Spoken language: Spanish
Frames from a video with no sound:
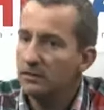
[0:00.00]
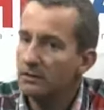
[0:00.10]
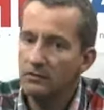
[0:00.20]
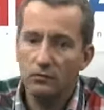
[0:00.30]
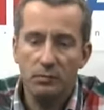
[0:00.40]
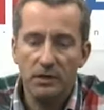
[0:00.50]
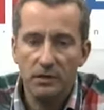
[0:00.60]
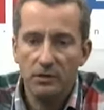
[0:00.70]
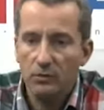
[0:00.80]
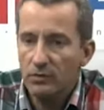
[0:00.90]
de su pesca,
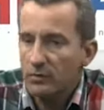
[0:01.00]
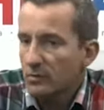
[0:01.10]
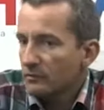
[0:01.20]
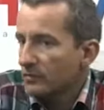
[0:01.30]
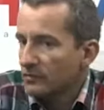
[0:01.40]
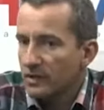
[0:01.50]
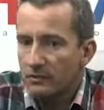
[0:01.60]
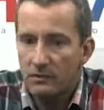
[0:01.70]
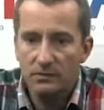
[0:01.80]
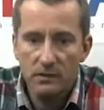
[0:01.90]
no les hemos forzado a
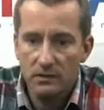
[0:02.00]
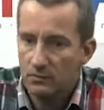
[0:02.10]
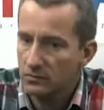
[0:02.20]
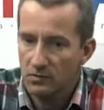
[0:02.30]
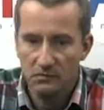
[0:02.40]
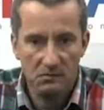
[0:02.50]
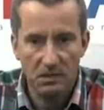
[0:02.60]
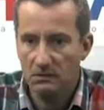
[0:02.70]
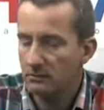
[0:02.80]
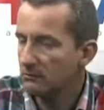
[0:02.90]
decir las cosas,
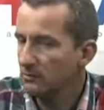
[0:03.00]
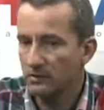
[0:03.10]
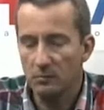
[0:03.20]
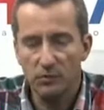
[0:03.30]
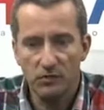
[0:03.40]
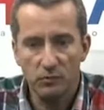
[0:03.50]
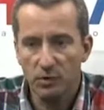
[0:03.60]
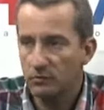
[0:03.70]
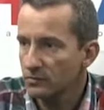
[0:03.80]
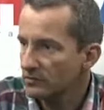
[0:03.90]
eh, les hemos hecho
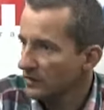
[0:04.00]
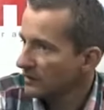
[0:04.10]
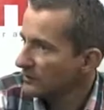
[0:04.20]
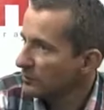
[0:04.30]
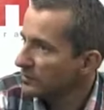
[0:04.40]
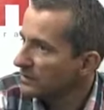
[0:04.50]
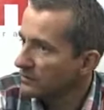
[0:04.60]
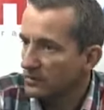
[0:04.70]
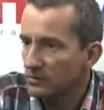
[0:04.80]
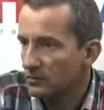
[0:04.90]
preguntas y han respondido,
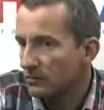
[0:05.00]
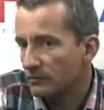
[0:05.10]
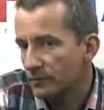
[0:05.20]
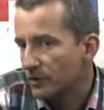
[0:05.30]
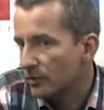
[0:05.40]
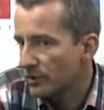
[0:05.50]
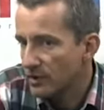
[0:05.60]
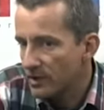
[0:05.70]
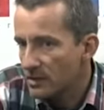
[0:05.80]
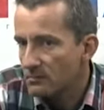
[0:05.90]
y todo fue
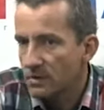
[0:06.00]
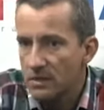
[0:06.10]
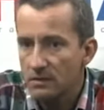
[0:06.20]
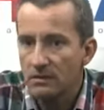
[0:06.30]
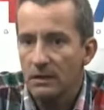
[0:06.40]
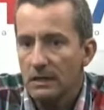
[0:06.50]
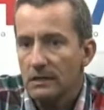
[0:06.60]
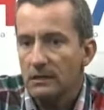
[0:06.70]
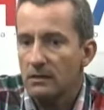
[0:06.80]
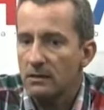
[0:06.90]
coherentemente
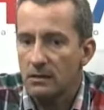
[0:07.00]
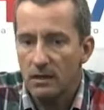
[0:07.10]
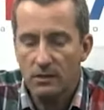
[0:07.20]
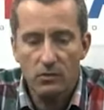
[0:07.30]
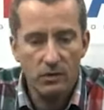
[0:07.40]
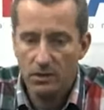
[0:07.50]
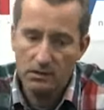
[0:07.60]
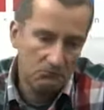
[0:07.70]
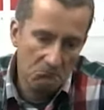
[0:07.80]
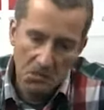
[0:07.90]
indicando
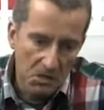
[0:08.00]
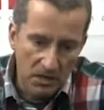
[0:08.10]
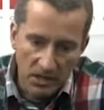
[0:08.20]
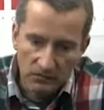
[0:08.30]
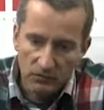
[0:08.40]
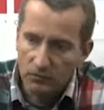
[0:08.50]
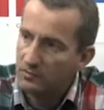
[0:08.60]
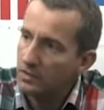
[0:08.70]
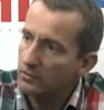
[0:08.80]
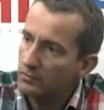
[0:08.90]
que eso es su
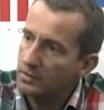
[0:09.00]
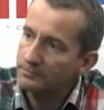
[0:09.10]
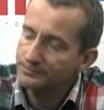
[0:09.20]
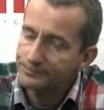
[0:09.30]
vida normal.